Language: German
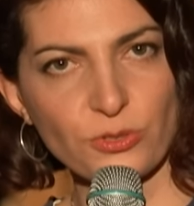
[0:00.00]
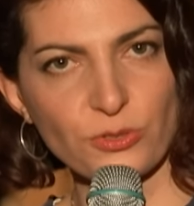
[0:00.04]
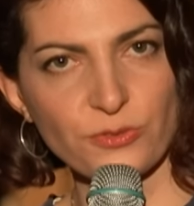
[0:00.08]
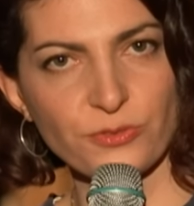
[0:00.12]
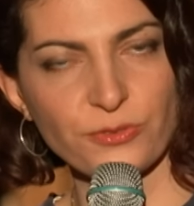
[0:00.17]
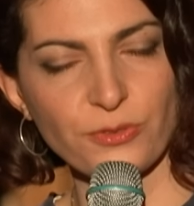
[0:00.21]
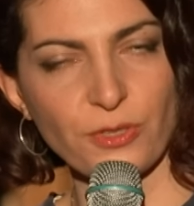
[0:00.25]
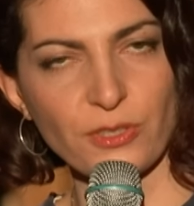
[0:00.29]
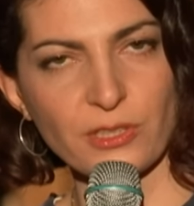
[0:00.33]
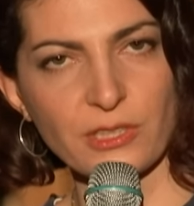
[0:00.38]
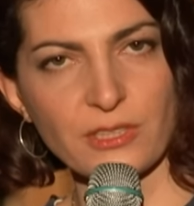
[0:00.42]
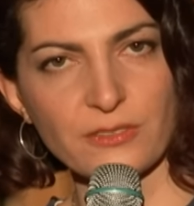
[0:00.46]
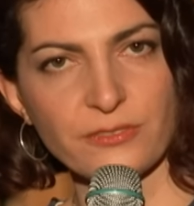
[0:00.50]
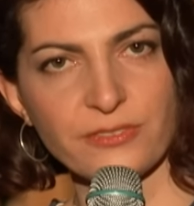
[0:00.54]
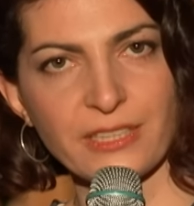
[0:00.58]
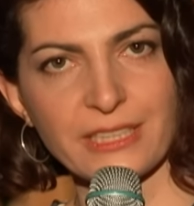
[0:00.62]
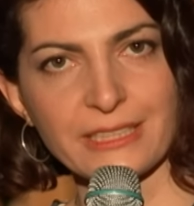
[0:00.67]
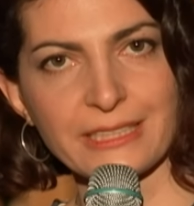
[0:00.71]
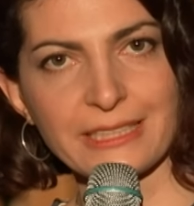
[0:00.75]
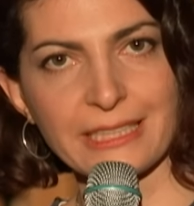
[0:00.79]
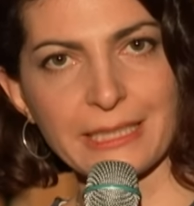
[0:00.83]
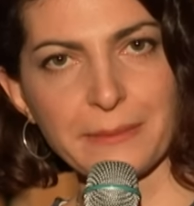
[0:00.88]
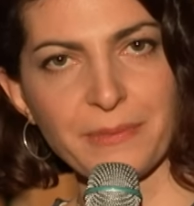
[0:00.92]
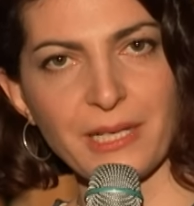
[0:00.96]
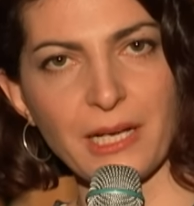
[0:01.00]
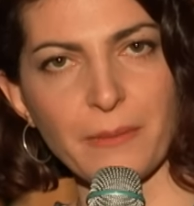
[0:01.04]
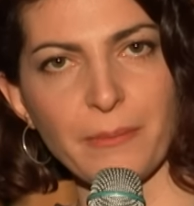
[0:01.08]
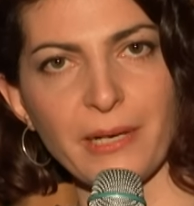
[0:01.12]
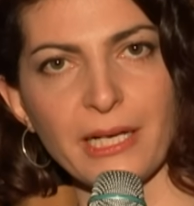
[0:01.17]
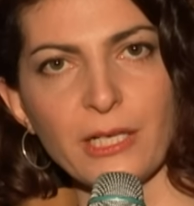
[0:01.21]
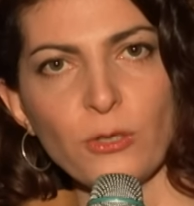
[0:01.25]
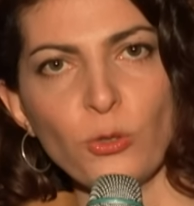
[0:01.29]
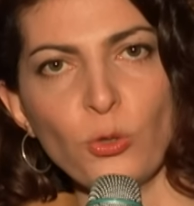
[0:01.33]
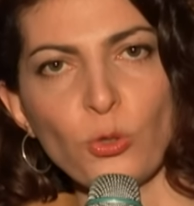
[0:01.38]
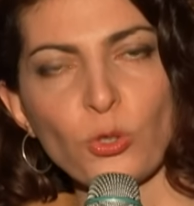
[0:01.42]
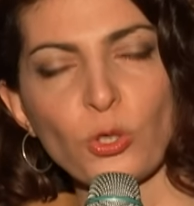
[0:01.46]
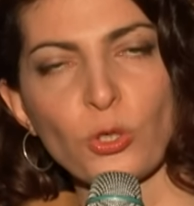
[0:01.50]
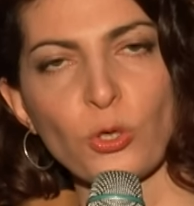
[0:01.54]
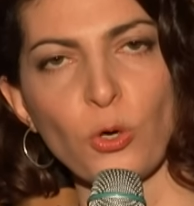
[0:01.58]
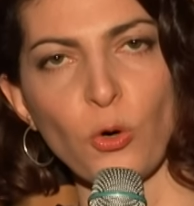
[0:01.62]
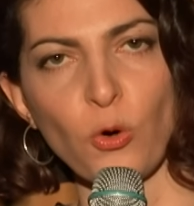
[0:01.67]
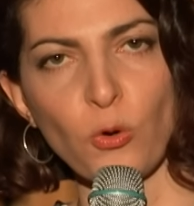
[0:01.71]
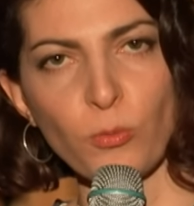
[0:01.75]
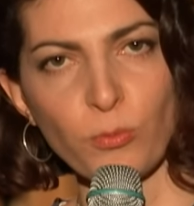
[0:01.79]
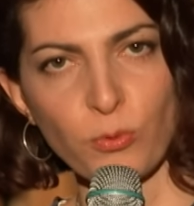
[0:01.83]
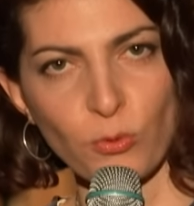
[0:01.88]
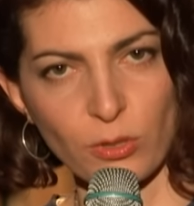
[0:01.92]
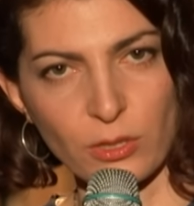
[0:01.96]
zufolge Vertriebler bei Huck
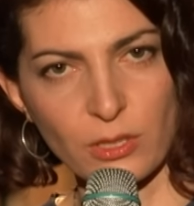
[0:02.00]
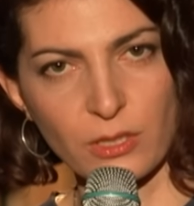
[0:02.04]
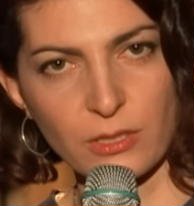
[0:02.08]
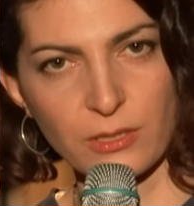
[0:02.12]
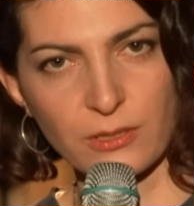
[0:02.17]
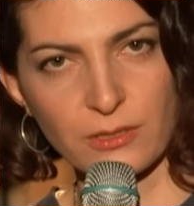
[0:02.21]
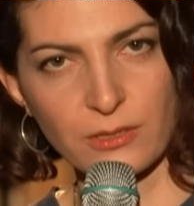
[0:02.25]
Coburg.